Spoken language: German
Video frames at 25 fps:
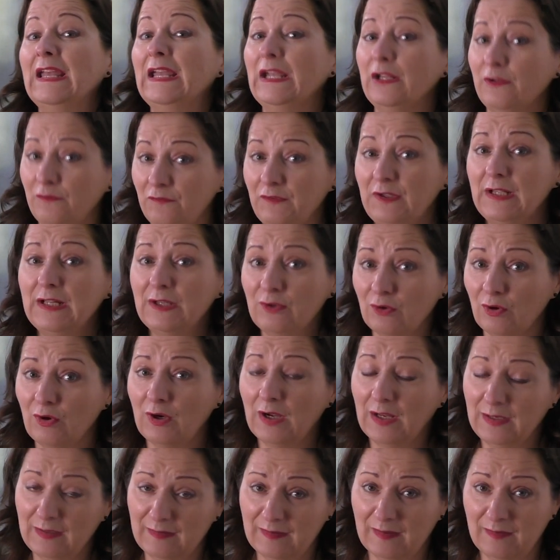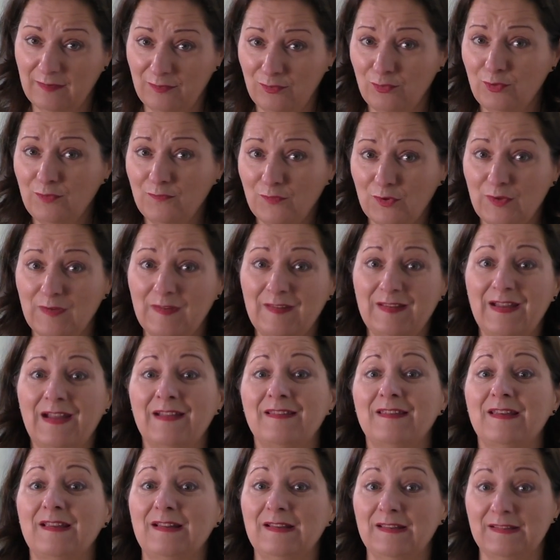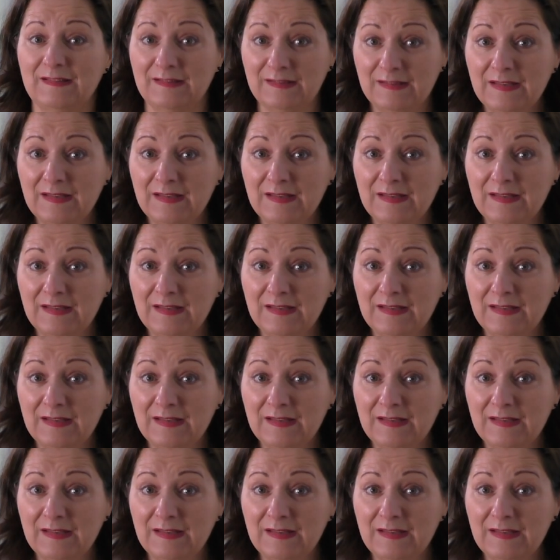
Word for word: In vielen Organisationen wird es tatsächlich